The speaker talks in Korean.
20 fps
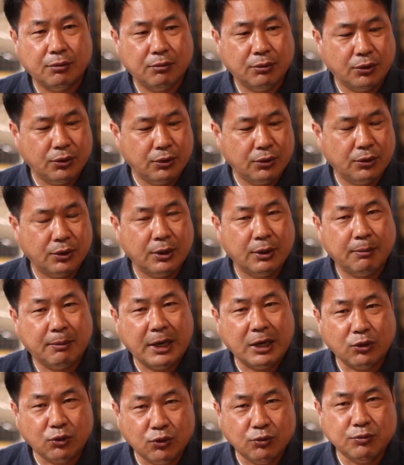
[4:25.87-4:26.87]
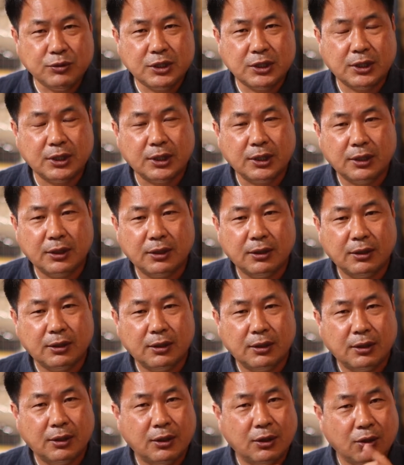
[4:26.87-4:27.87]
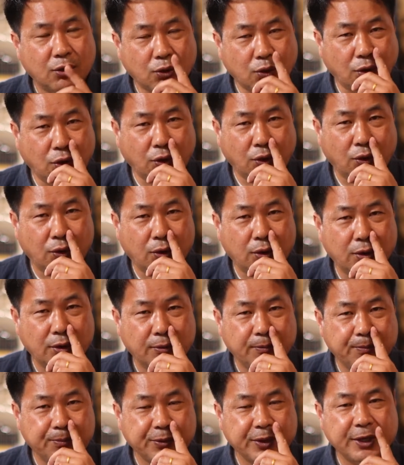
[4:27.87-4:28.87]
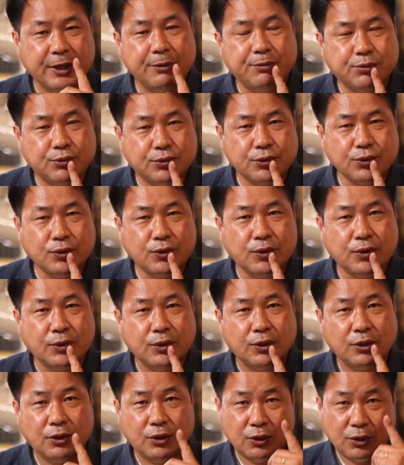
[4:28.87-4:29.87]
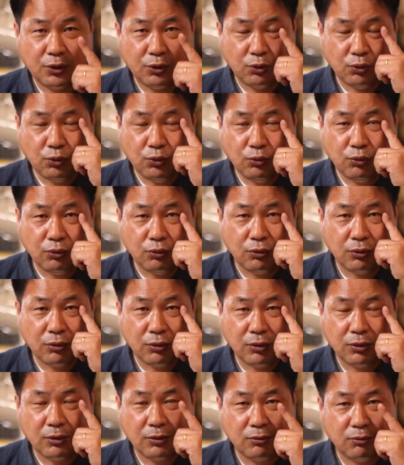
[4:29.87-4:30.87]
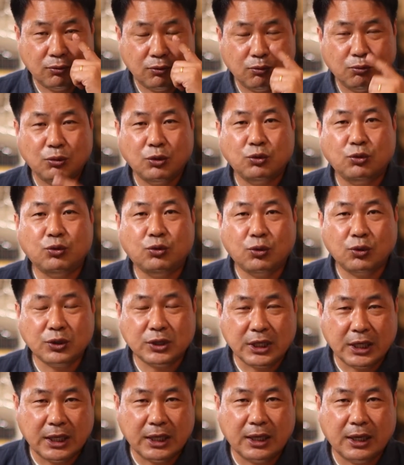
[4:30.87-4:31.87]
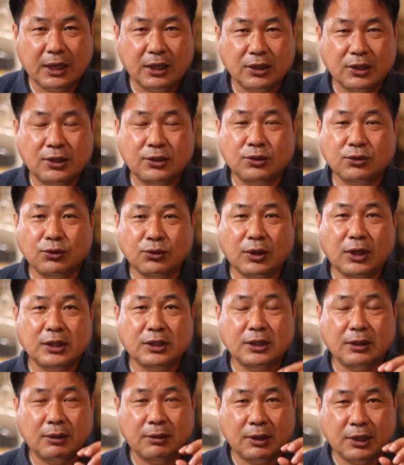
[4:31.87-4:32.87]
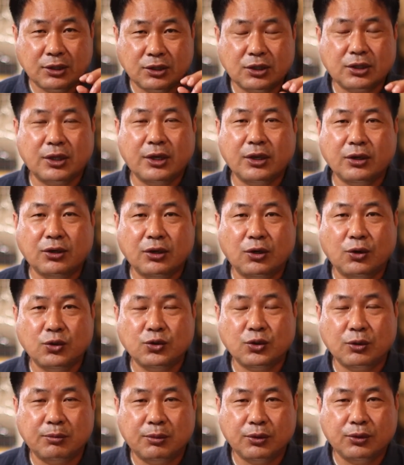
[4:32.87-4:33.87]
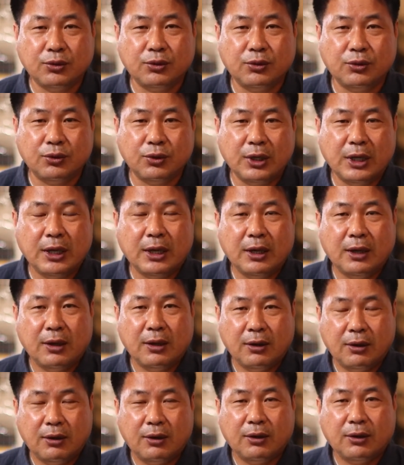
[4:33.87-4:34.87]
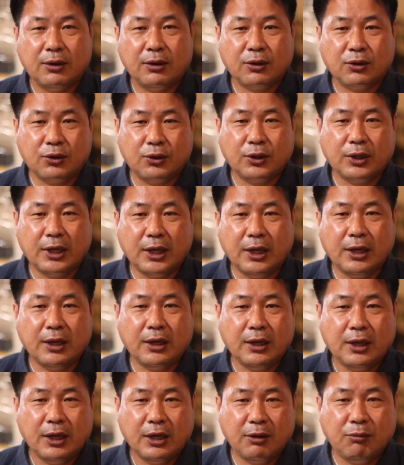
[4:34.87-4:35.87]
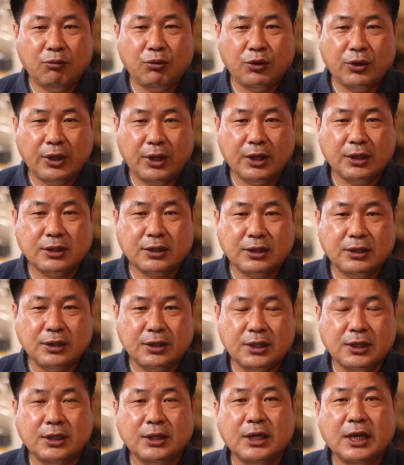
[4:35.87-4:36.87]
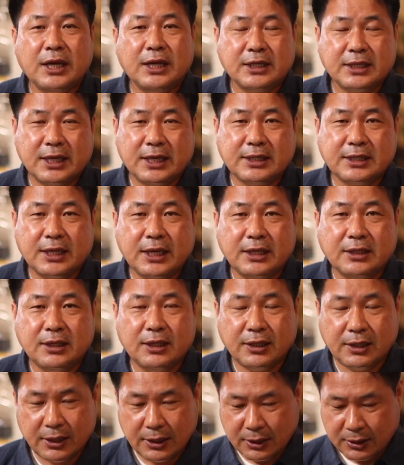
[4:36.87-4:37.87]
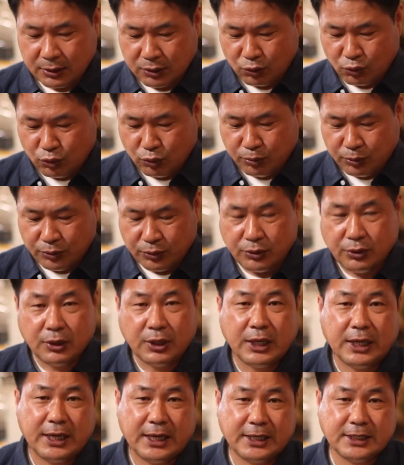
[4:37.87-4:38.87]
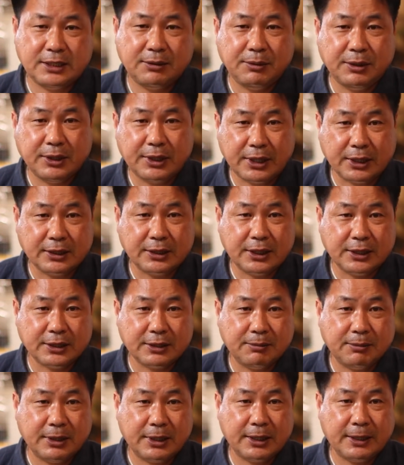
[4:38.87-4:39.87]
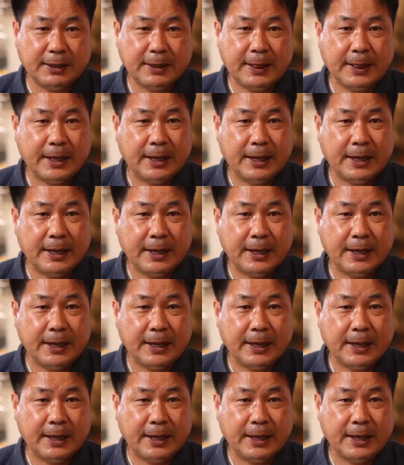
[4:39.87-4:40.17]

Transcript: 뭐 팔꿈치, 코, 입술, 눈, 뭐 눈동자 하나 이 정도가 이제 익스트림 클로즈업이고 어, 그렇게 인물의 전신 샷 사이즈에 대한 구분을 하시면 될 것 같습니다.